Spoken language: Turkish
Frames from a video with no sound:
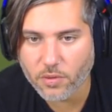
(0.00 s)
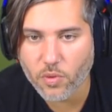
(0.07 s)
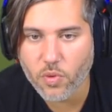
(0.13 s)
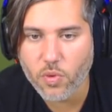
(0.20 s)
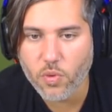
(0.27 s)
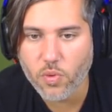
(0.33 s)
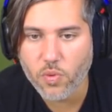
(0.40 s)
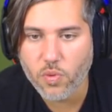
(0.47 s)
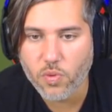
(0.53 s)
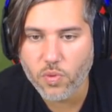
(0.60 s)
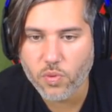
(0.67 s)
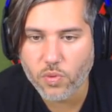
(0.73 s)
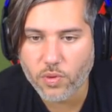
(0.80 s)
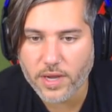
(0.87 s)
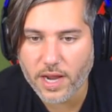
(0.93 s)
Oo,
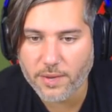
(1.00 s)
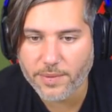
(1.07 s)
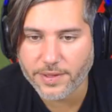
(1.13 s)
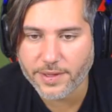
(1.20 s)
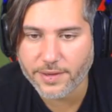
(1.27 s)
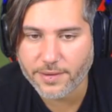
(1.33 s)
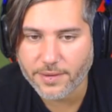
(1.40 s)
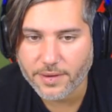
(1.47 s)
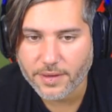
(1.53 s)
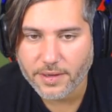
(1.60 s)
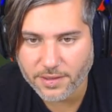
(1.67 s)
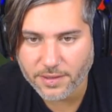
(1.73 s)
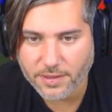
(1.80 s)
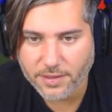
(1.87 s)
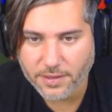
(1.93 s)
gelmedi.
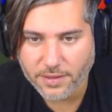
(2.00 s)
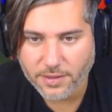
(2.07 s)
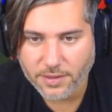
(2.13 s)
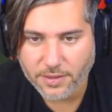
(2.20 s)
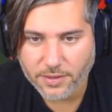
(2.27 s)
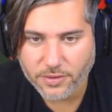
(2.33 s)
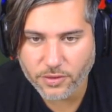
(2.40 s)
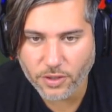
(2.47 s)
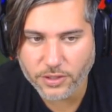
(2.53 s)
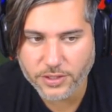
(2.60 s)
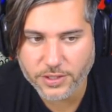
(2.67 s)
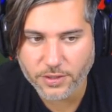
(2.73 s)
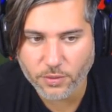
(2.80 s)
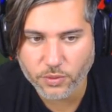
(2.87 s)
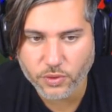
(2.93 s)

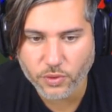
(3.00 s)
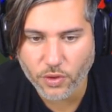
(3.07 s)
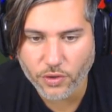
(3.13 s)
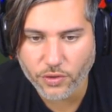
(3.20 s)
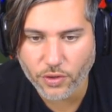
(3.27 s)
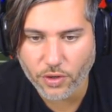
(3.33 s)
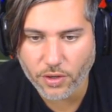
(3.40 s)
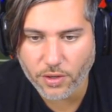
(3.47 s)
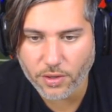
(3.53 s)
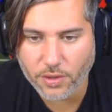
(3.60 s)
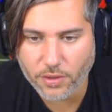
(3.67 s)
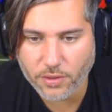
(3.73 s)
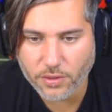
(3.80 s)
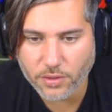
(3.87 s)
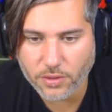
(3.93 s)
Götze uzun oynuyor.
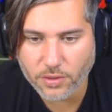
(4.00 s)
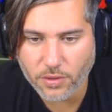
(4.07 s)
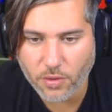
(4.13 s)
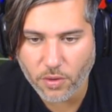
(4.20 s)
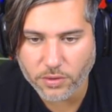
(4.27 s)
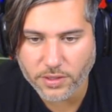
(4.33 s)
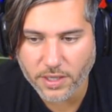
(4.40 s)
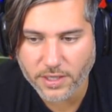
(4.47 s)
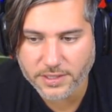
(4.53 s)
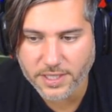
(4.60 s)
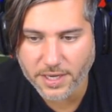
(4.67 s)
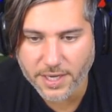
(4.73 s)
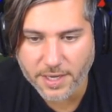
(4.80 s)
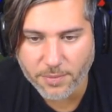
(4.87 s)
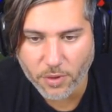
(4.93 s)
Orada
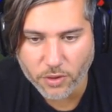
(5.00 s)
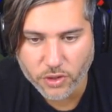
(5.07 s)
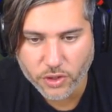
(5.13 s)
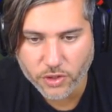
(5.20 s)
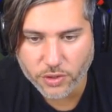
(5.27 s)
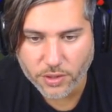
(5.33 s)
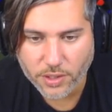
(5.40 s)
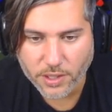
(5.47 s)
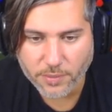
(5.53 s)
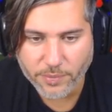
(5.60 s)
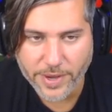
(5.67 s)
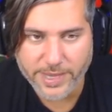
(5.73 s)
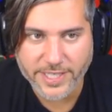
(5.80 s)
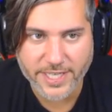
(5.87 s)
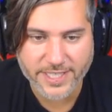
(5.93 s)
Sane'yi boş.
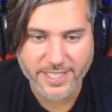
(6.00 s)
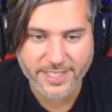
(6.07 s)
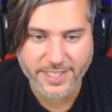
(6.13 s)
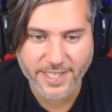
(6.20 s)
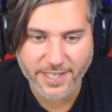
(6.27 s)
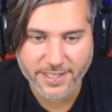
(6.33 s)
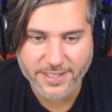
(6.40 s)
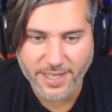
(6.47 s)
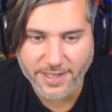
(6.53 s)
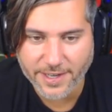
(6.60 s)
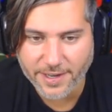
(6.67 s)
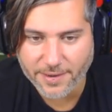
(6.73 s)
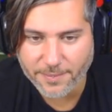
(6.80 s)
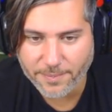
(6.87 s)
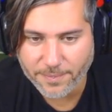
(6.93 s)
Manchester City
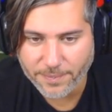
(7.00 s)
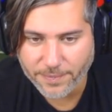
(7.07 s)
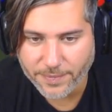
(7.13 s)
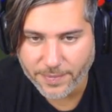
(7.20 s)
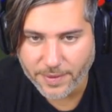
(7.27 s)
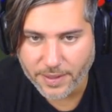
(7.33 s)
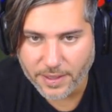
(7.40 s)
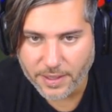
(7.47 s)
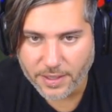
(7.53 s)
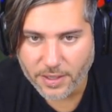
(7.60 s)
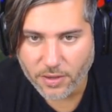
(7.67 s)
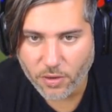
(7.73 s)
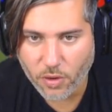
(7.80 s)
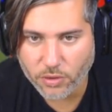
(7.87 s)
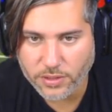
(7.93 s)
hani
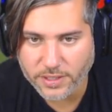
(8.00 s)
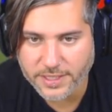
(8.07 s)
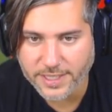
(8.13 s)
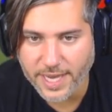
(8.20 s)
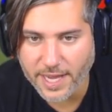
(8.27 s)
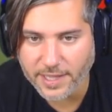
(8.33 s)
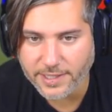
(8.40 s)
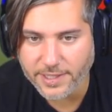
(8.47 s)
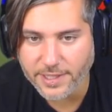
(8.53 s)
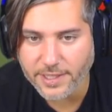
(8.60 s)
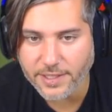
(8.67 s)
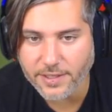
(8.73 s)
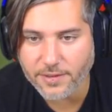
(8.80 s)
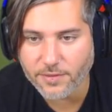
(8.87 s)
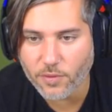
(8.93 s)
ortası geldi.
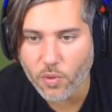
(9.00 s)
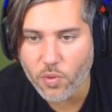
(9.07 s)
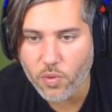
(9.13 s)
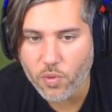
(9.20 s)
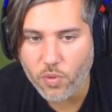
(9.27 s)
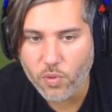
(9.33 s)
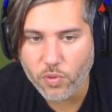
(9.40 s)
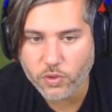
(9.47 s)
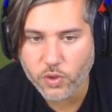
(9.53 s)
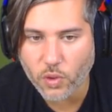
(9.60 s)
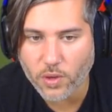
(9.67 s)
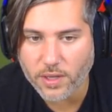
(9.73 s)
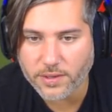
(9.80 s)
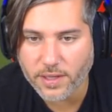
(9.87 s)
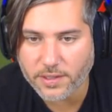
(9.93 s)
Oo,
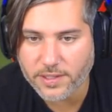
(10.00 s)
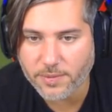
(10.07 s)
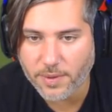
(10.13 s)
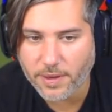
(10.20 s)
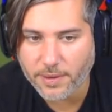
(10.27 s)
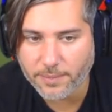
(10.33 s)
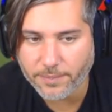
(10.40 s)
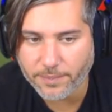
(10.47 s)
son anda Atiba.